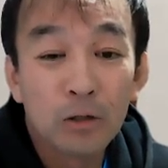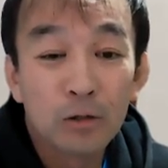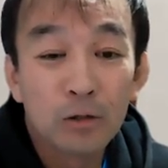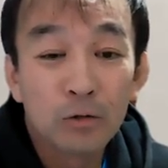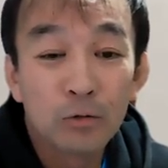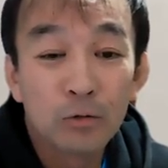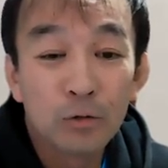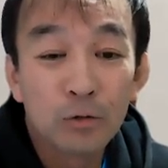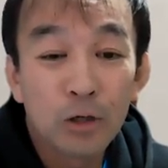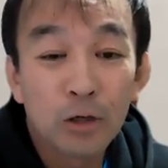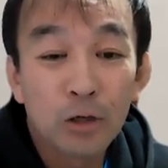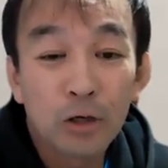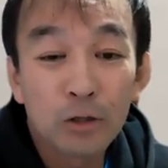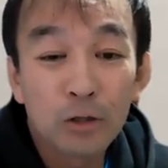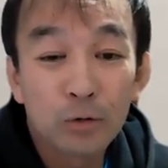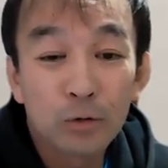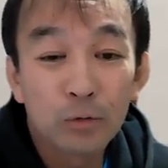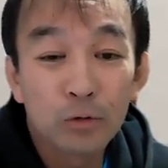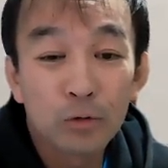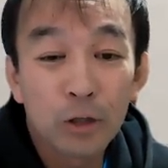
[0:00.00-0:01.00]
続けら
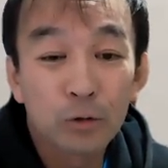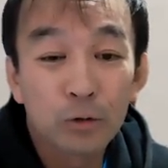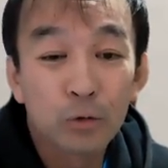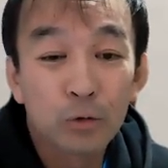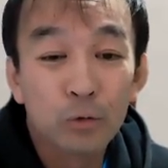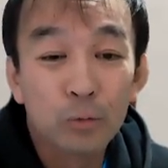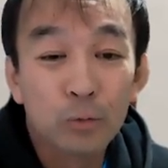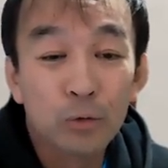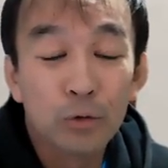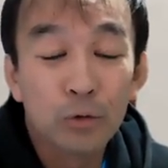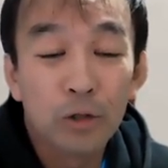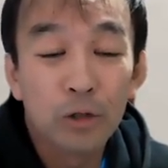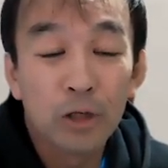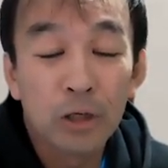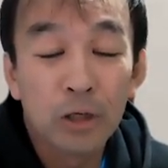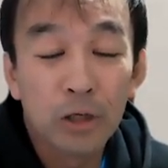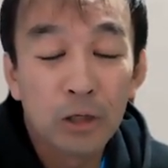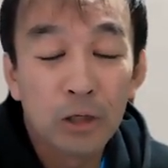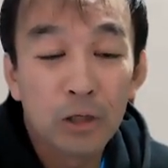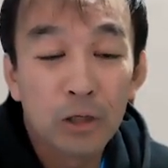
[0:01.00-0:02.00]
れそうだと思っ
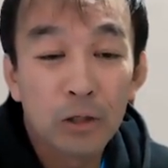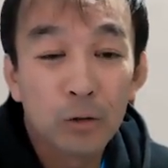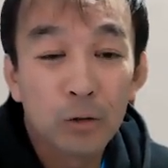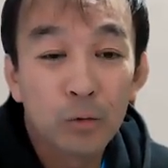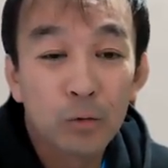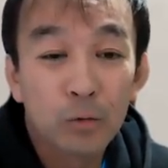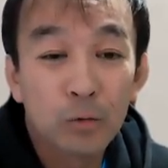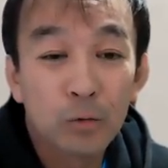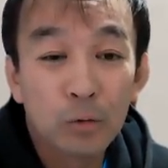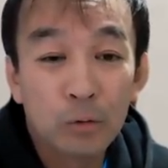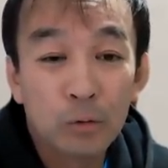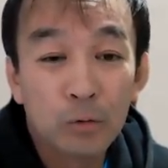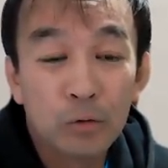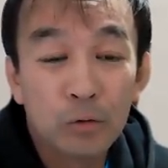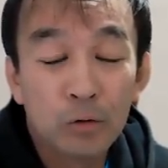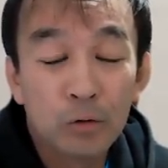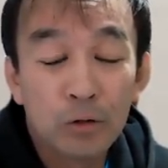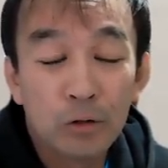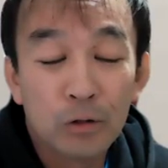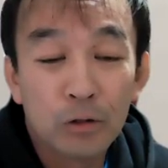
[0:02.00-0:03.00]
て
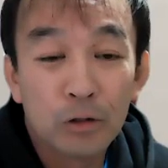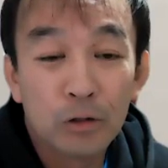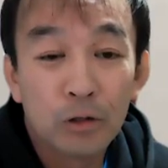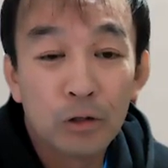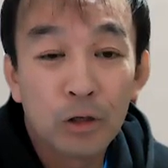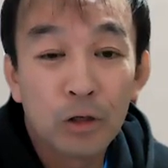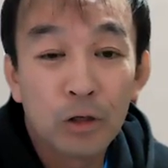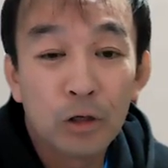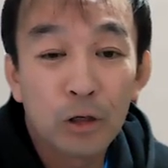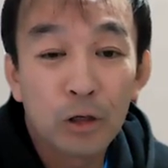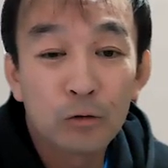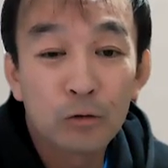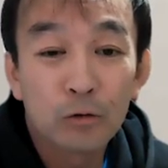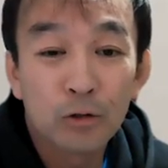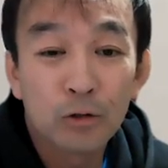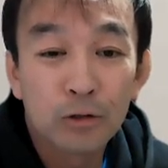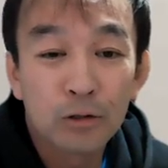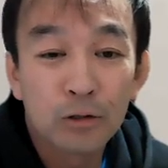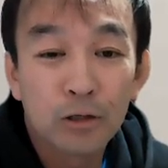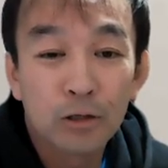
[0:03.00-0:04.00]
計画
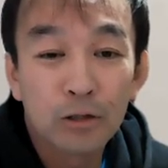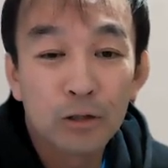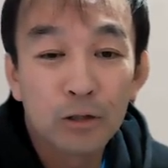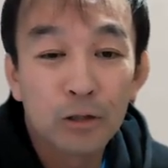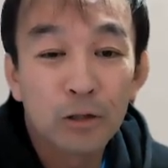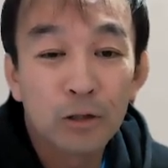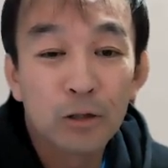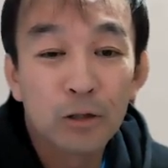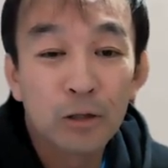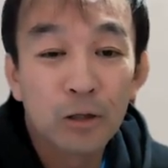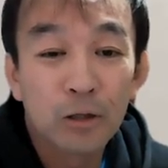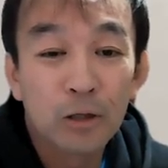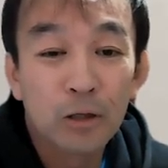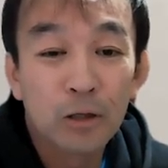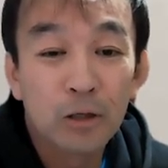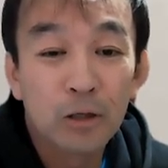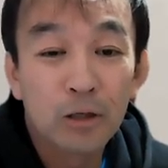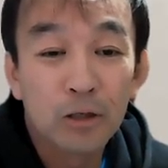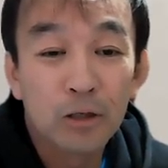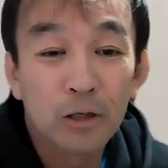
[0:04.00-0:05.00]
はしっかり立て
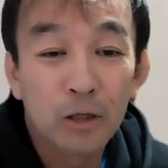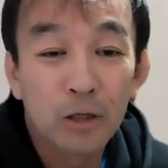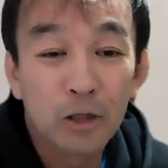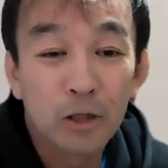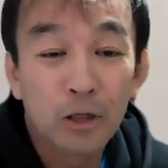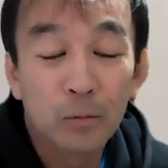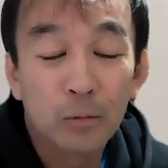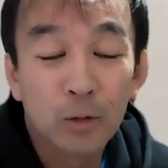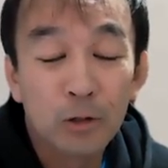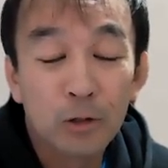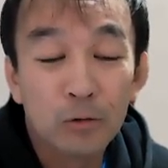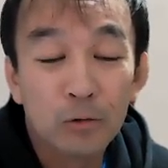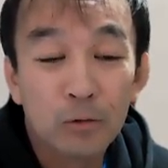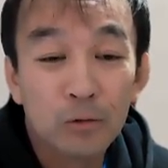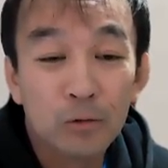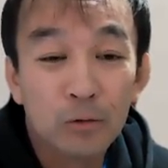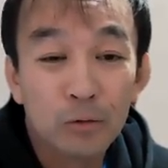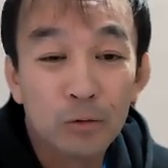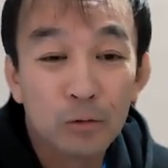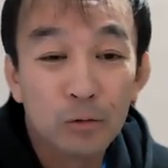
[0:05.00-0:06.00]
てやってみ
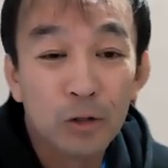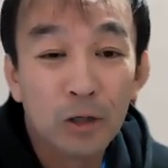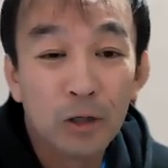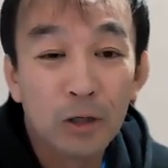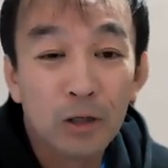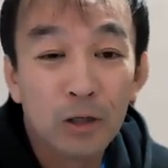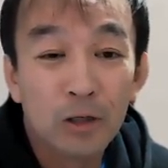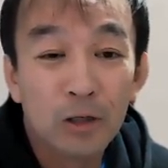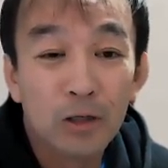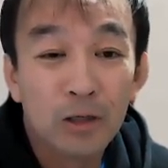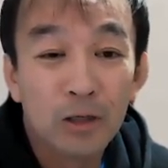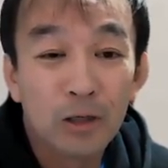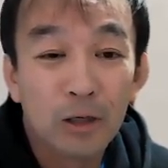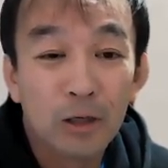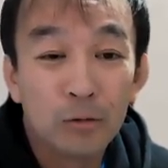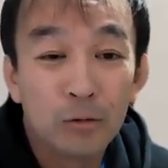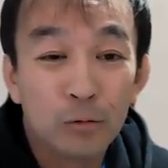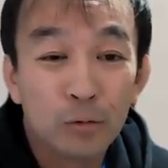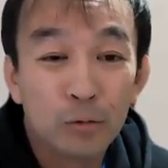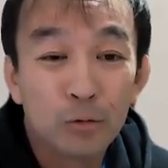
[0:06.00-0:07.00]
るので、
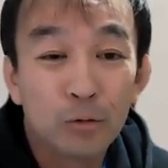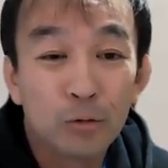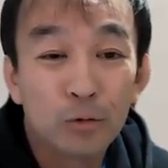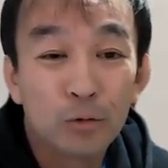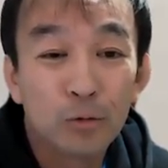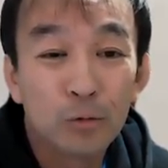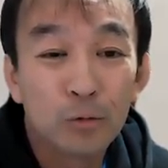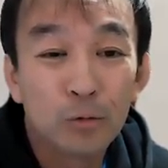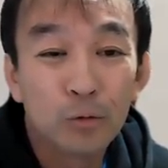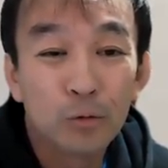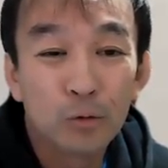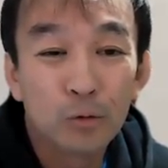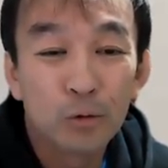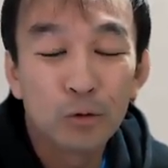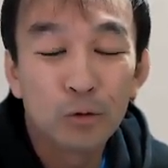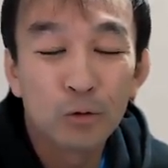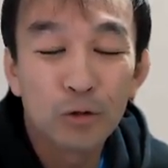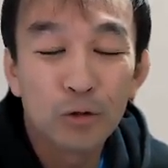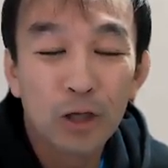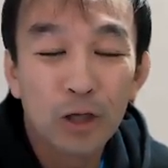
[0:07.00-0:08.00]
そうそう
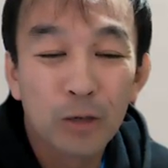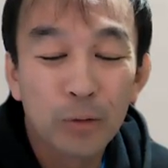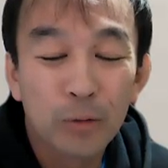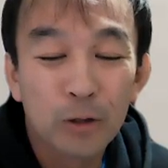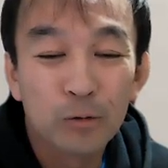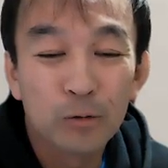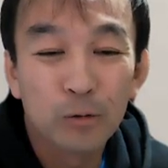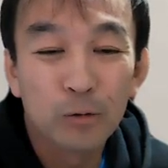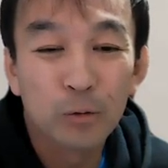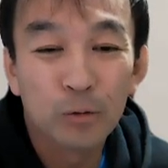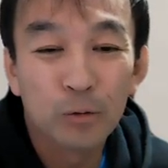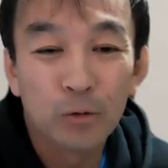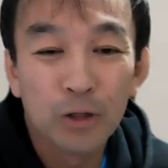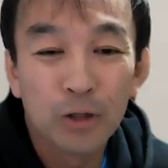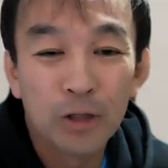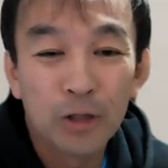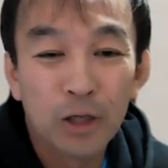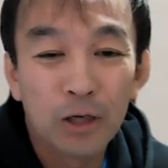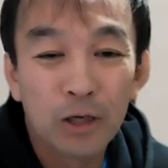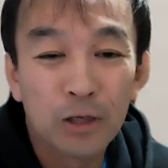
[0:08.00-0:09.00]
途中でやめるってこと
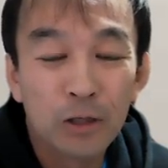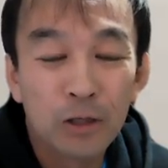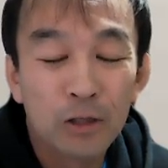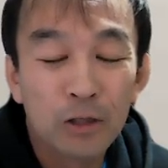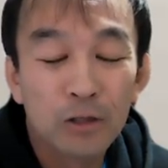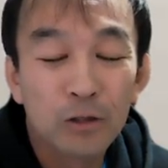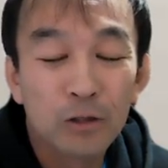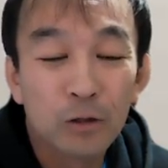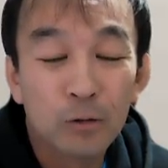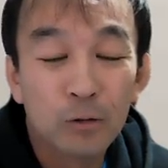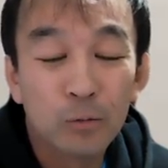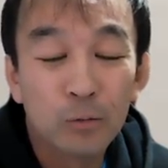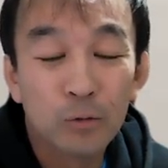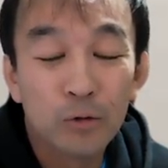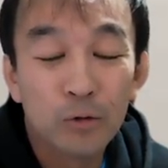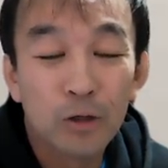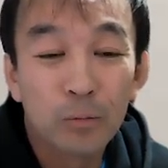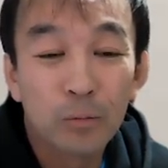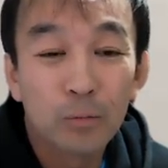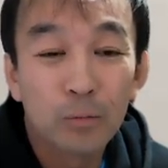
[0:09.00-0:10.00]
はないんですけど
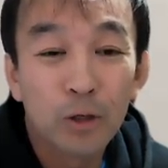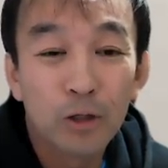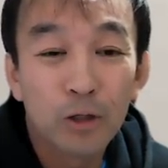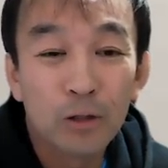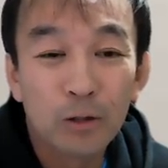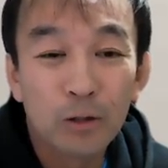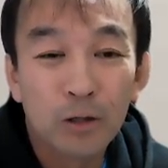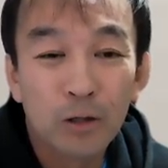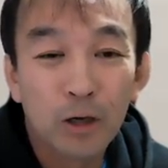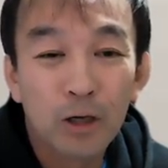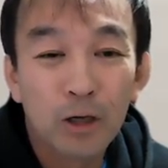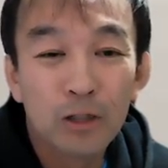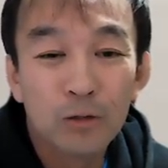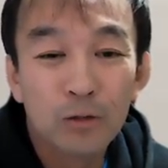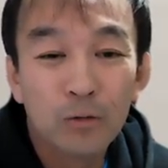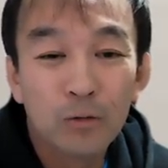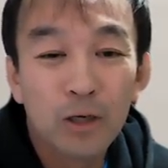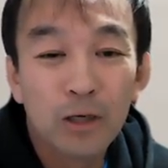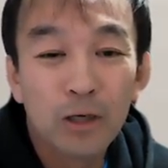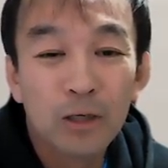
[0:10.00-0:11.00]
も、やっぱり中
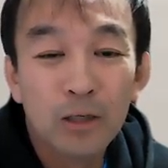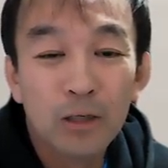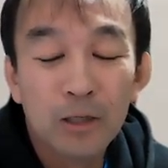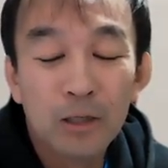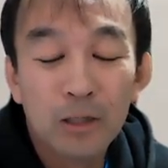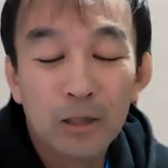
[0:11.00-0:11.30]
には